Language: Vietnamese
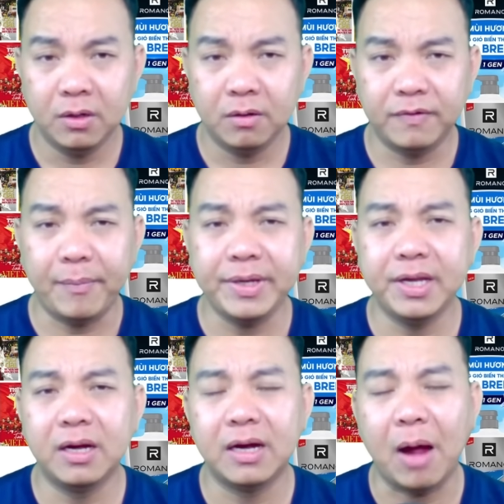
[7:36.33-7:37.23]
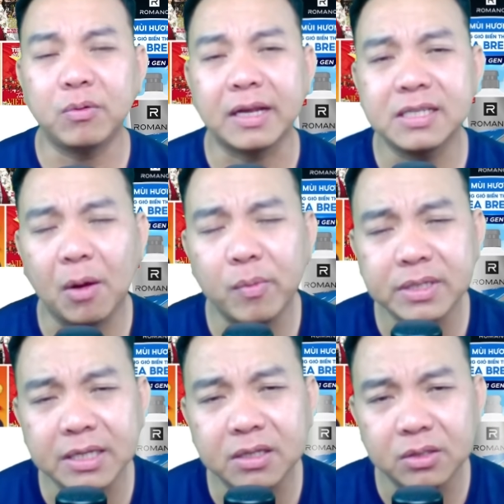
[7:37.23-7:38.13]
Và bây giờ ông đã sáu
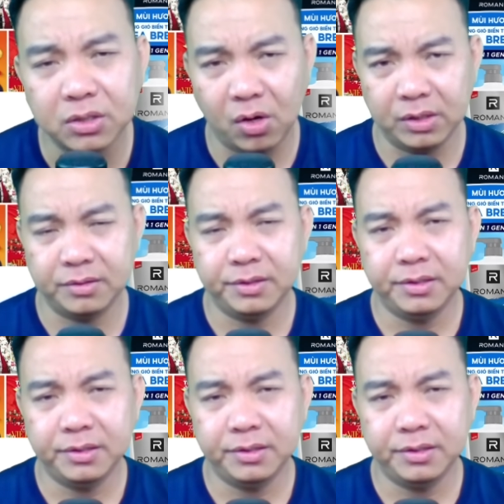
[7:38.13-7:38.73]
mươi chín tuổi rồi.